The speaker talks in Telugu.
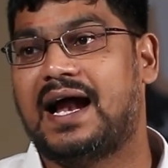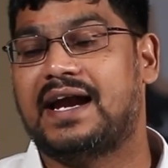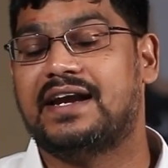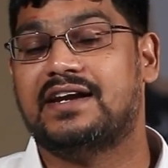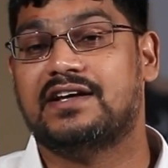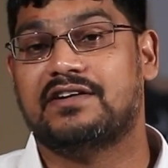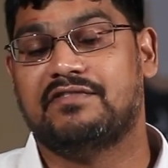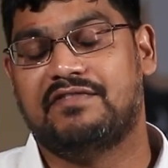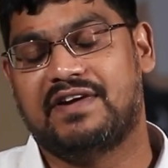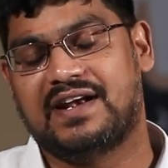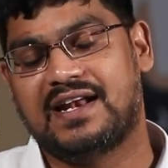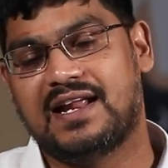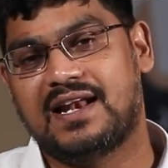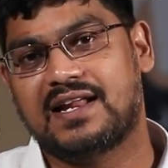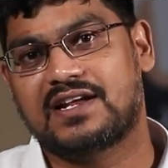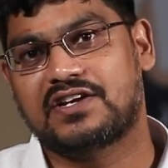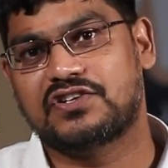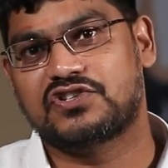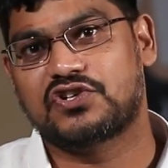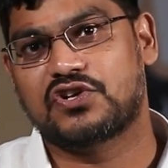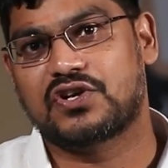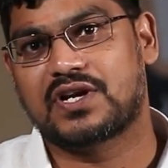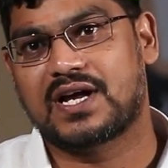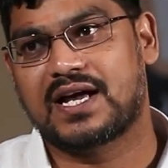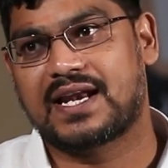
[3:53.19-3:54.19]
అండ్ uh, వెన్నెల
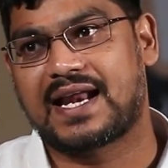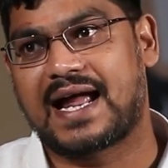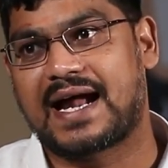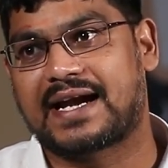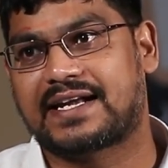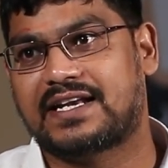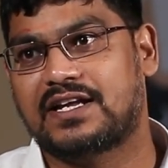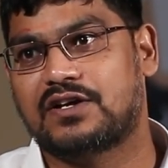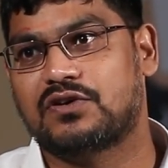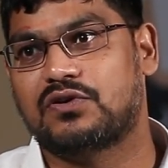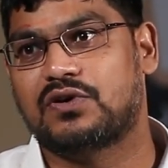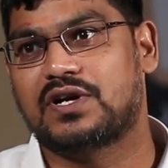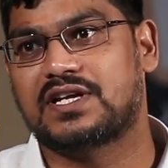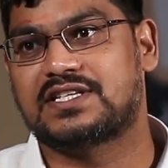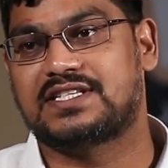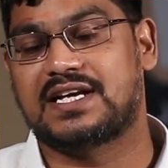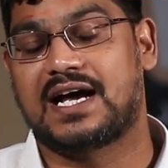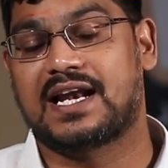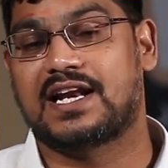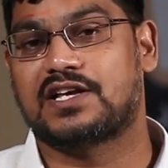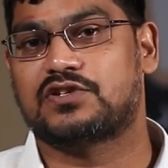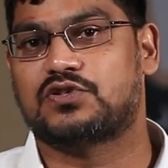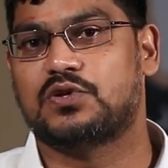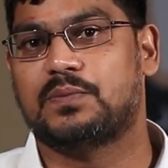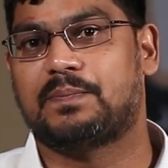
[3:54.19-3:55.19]
కిషోర్ గారు యాక్టింగ్ కూడా
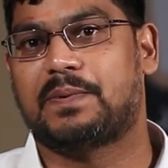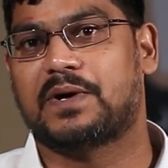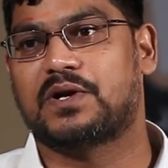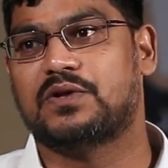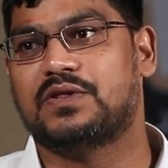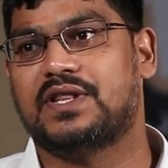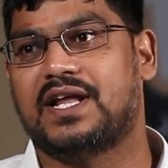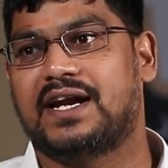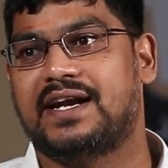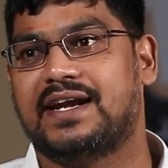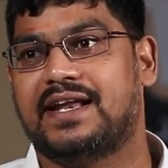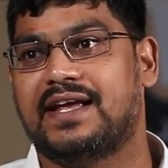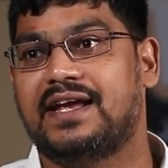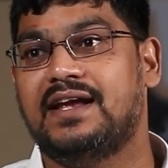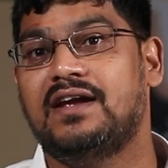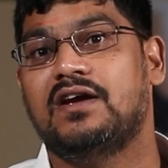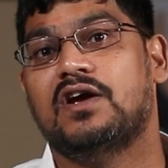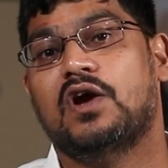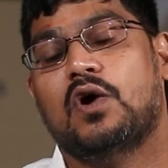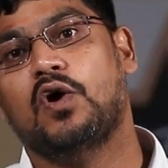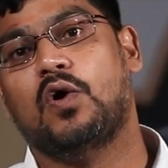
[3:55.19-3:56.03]
చాలా సూపర్ ఉందండి